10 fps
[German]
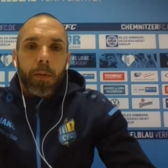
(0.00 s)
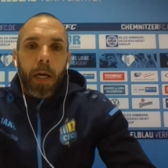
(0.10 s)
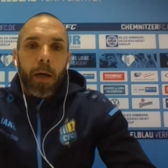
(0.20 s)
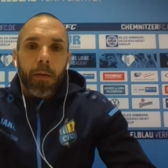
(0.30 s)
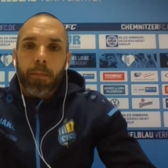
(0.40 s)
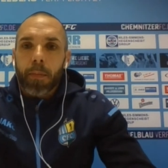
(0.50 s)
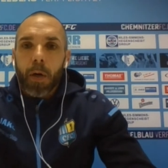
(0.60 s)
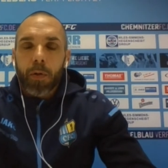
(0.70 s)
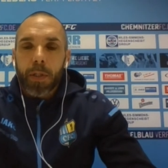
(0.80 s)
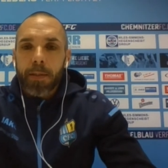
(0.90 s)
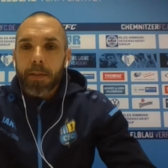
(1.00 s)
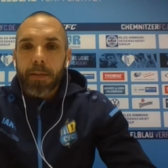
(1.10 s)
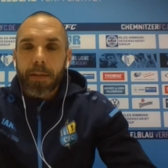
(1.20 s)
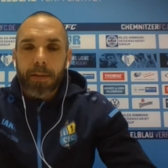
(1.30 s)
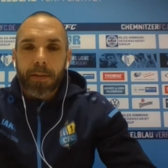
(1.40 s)
Ja, ähm, auch
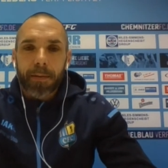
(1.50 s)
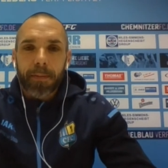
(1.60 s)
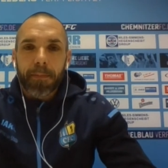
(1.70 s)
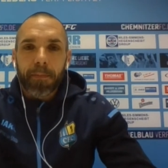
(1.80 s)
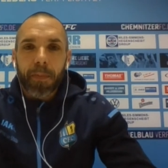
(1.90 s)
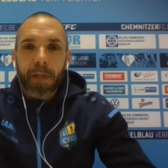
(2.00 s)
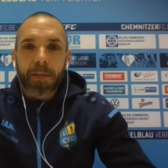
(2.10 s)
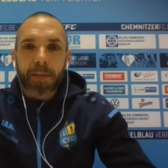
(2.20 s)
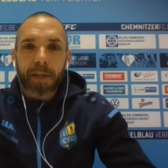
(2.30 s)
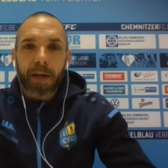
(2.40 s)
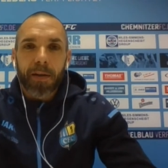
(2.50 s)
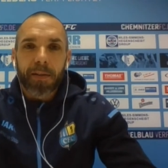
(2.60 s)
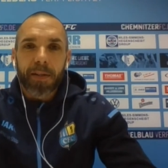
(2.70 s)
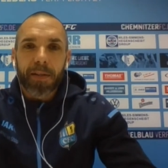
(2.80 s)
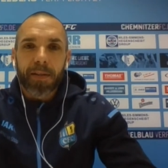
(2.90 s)
das äh, ist Sache,
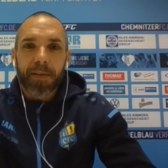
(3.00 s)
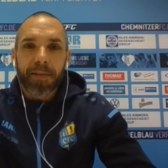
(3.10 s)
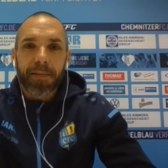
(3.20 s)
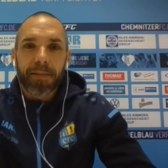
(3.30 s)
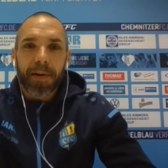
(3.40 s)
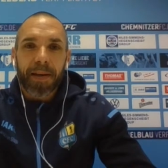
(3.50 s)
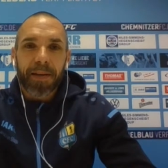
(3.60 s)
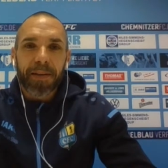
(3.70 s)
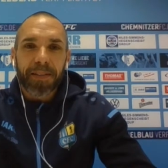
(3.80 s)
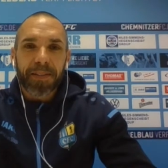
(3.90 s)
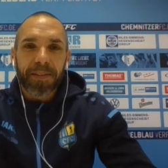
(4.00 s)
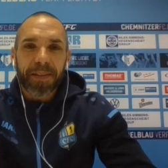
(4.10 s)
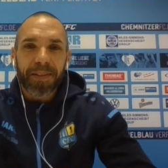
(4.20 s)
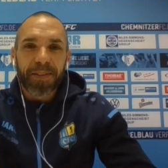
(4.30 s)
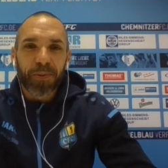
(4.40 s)
die eigentlich
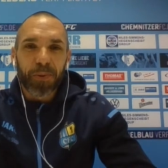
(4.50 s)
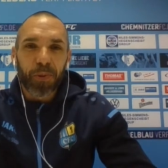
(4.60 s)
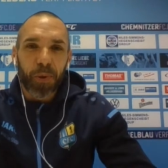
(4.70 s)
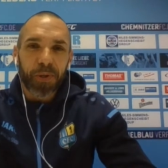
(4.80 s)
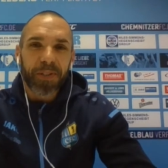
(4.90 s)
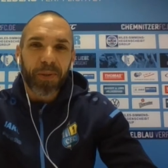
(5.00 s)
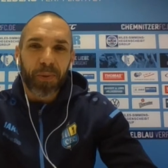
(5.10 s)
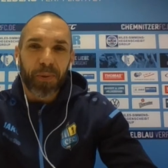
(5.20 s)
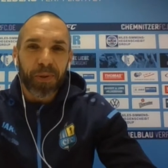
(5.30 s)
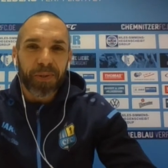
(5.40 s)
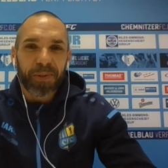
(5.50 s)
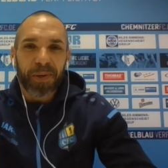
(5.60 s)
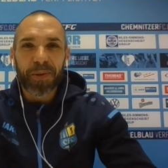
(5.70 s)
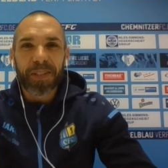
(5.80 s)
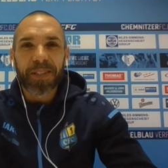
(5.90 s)
in so Druck nicht gehört und
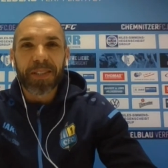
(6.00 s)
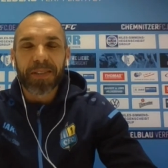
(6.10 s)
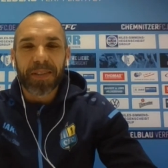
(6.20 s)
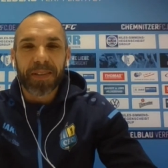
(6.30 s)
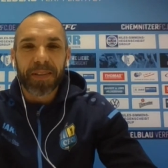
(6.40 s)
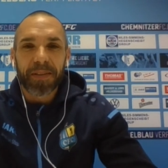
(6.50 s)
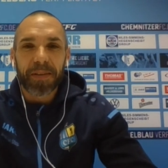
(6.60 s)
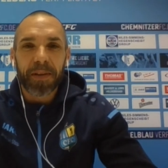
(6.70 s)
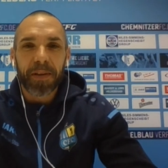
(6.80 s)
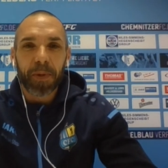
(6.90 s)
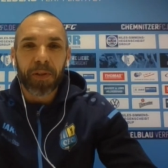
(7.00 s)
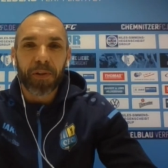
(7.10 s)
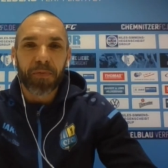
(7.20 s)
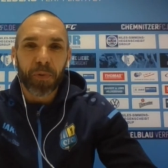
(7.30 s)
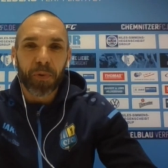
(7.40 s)
auch nicht äh, im
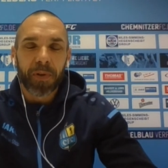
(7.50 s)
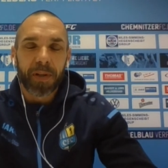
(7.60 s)
Interview.